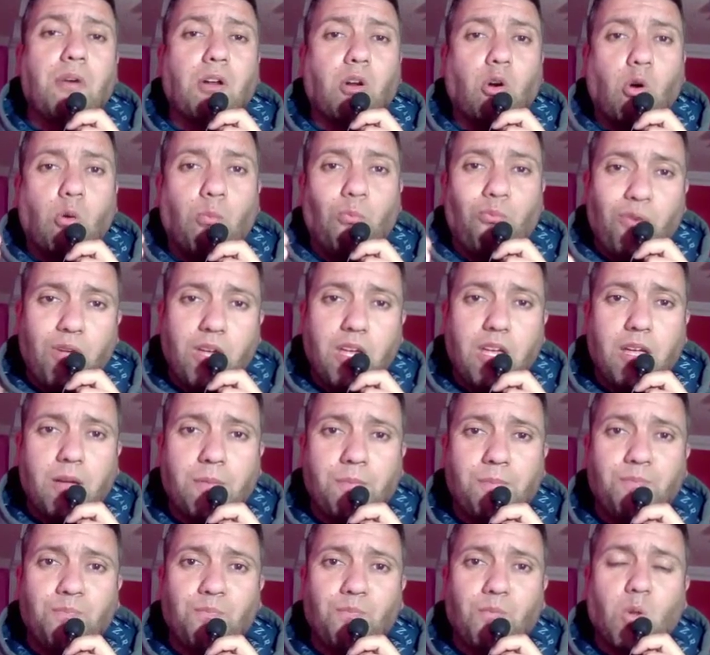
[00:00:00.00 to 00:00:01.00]
المرغوب
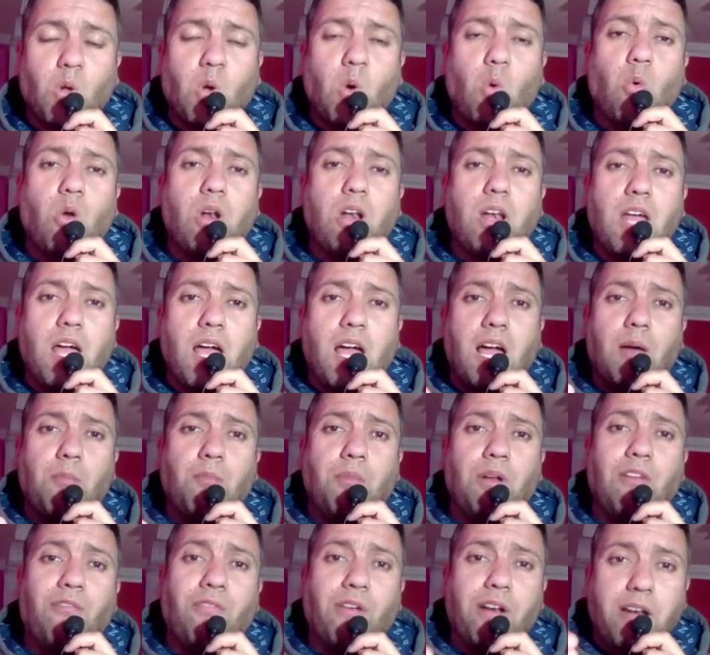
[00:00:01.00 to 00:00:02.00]
فيه
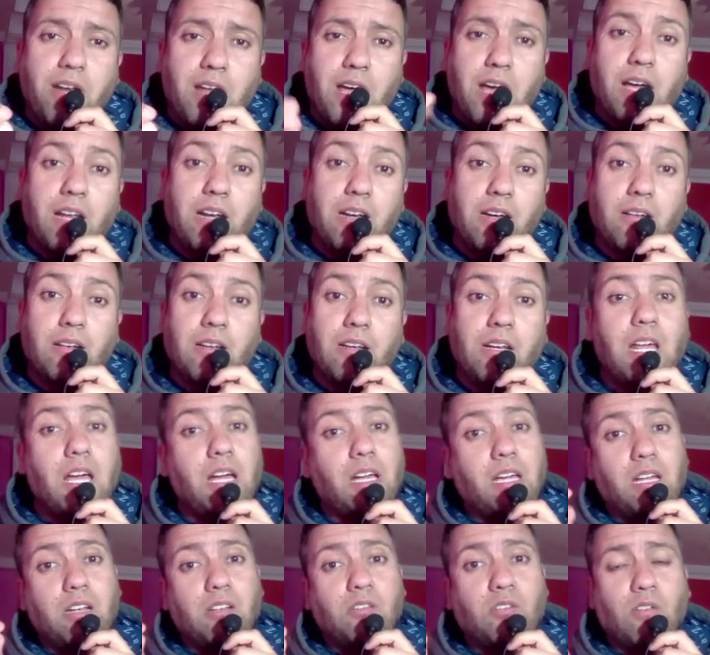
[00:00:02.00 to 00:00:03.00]
واللاعب الفنان
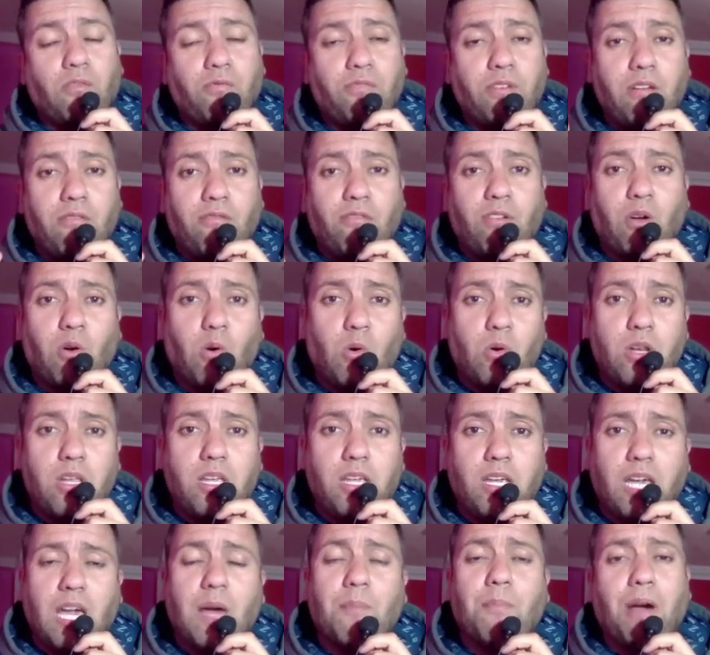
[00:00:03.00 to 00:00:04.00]
لكن سفيان
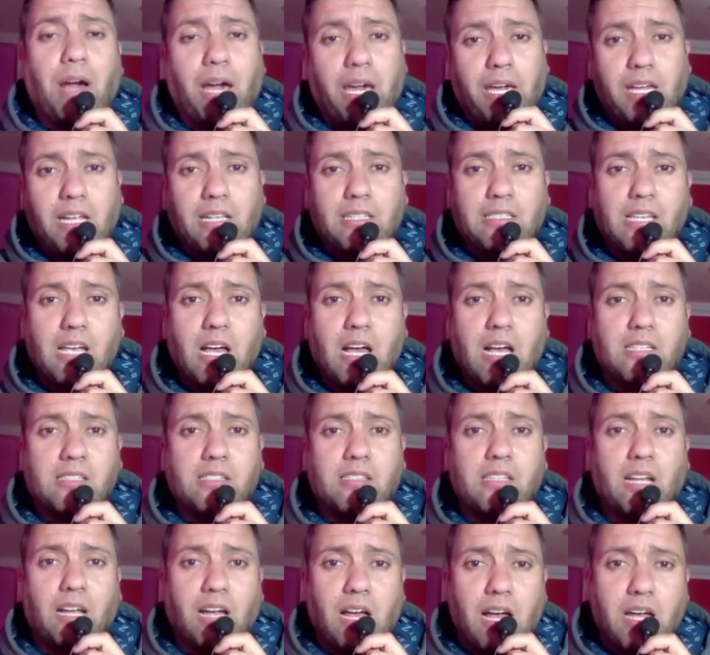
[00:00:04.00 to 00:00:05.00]
فيغولي كبقية
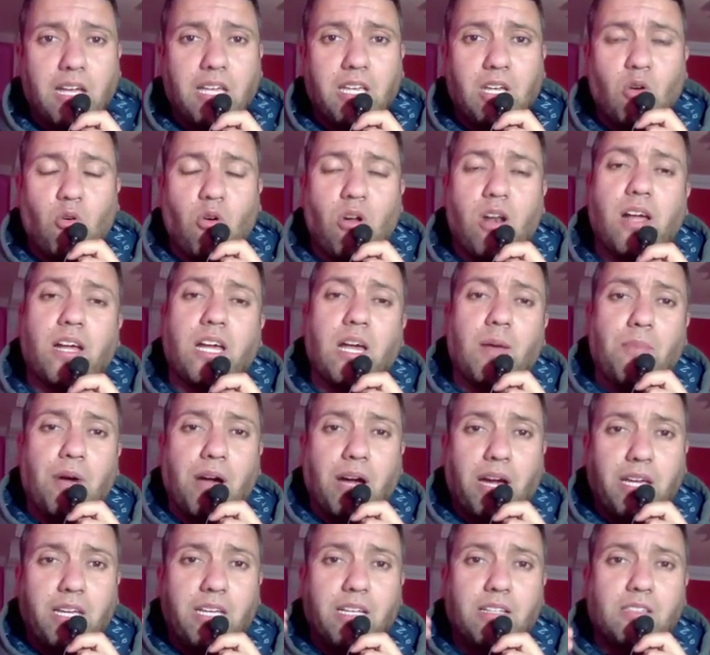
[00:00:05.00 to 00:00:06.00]
أصدقائه ولا
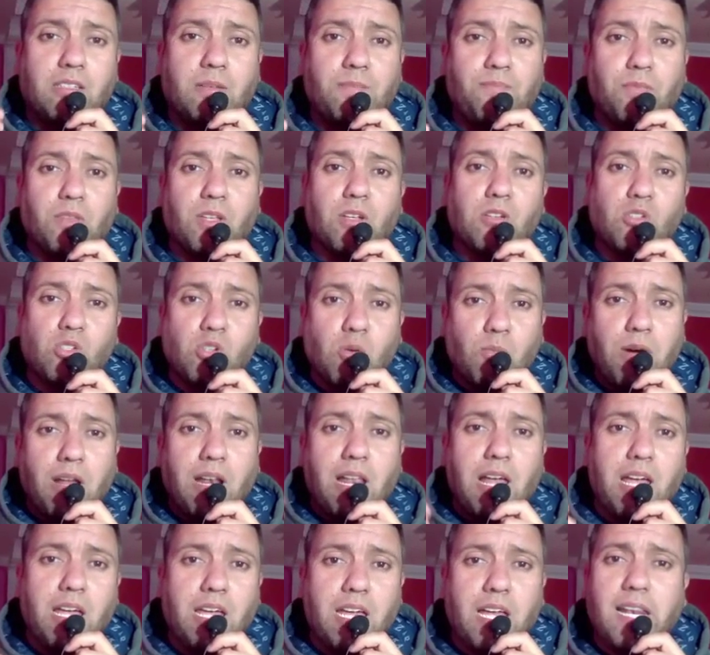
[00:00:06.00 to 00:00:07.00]
كبقية
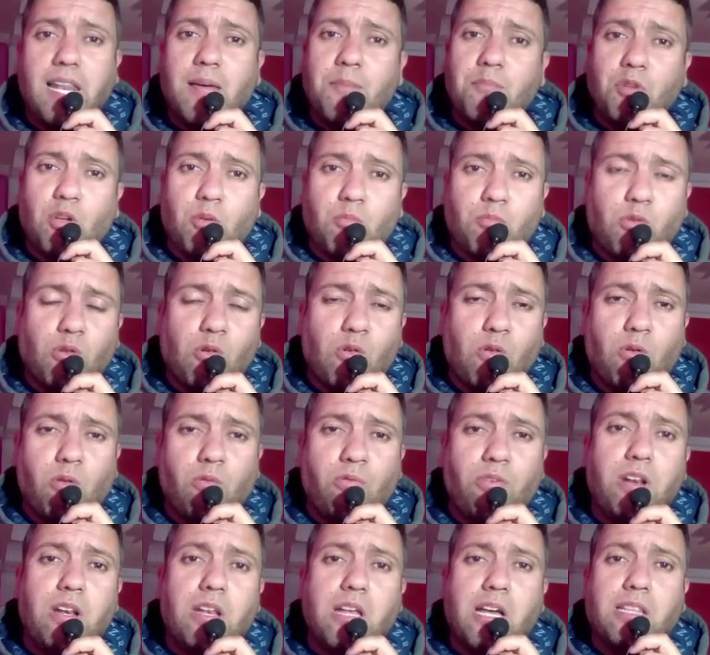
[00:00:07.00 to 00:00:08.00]
زملائه لم
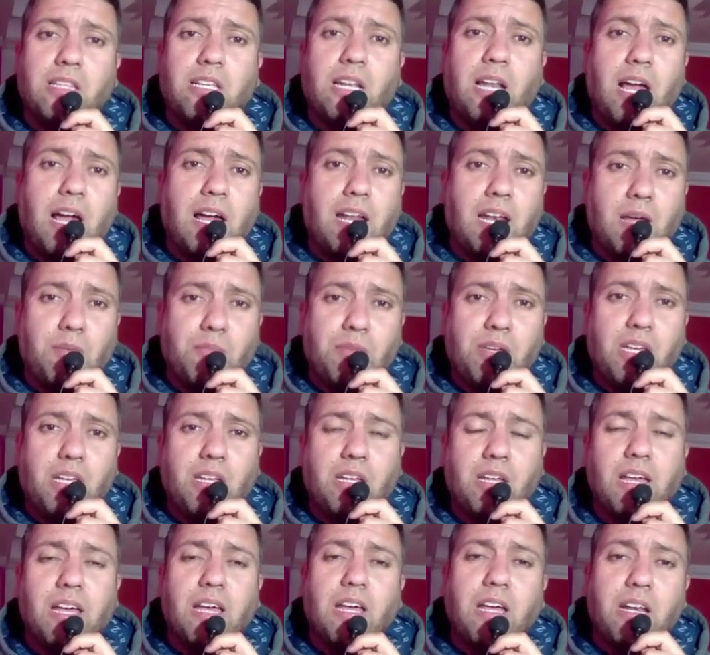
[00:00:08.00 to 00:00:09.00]
يمضوا في النادي
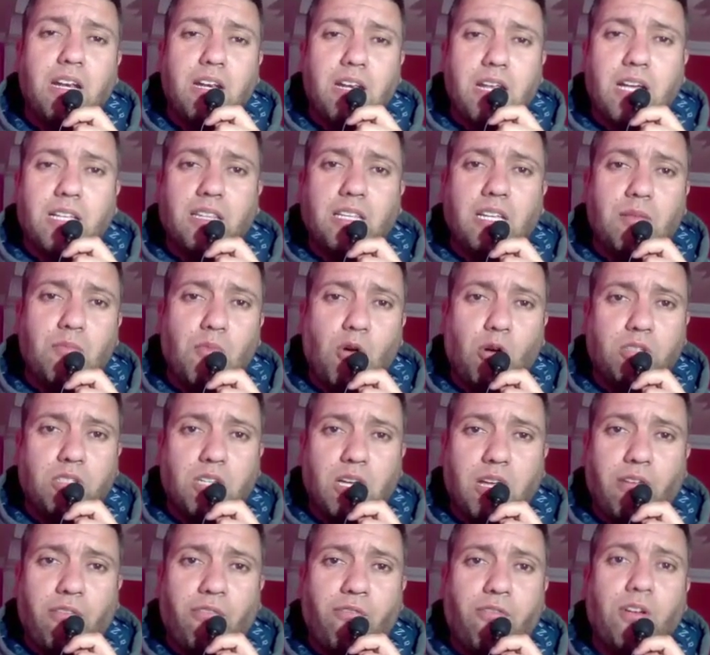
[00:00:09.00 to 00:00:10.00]
العالمي النادي
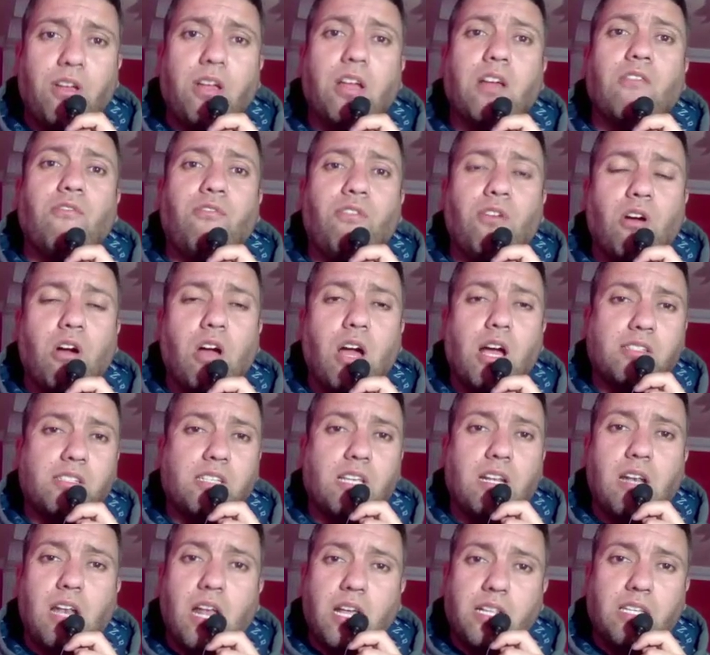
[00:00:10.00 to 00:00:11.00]
المحترف في,
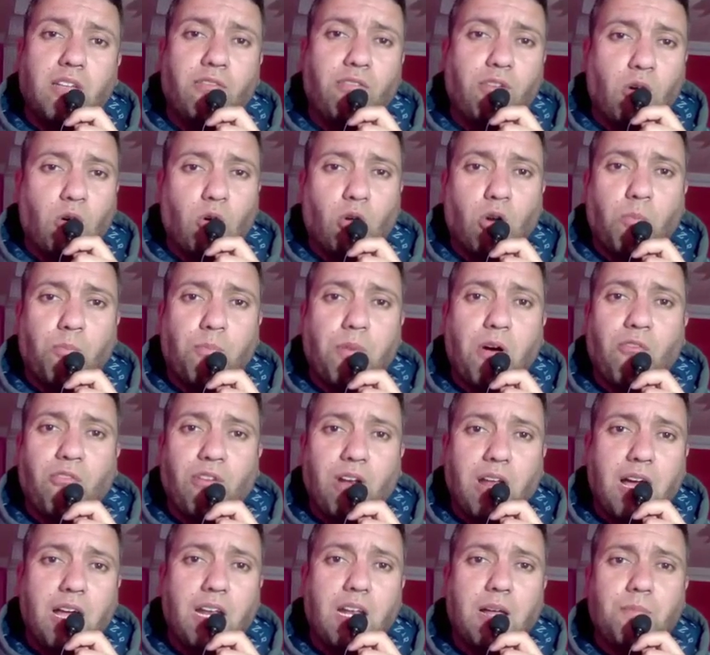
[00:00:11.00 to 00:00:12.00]
في أحسن نادي في
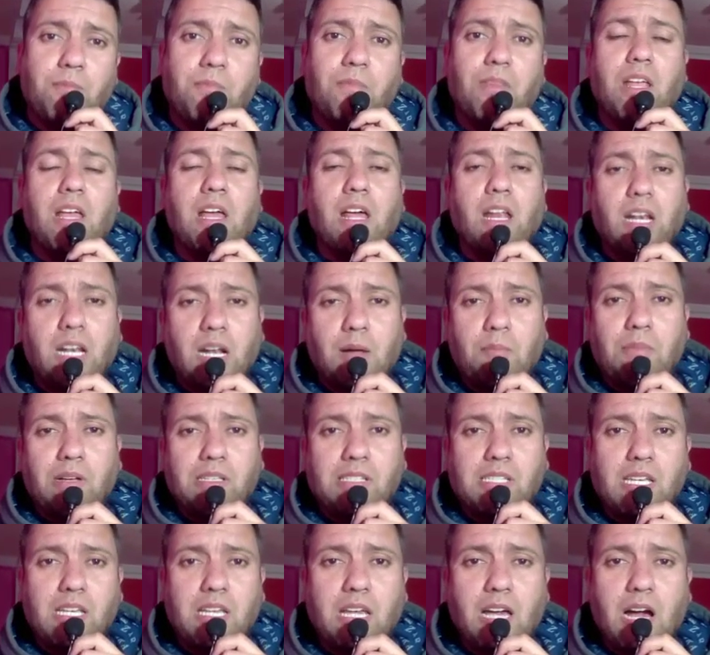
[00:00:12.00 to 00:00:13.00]
أوروبا وفي العالم
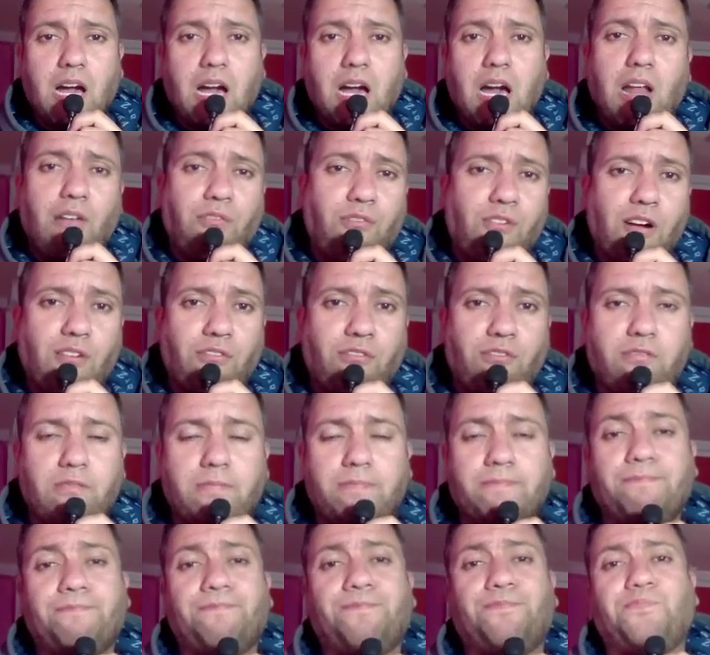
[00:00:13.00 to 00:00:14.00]
لماسيا
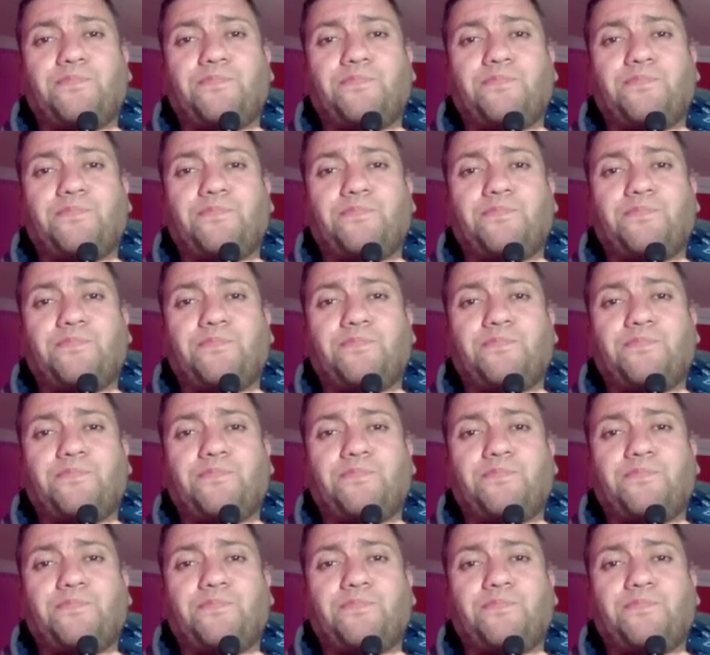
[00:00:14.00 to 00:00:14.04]
الفاف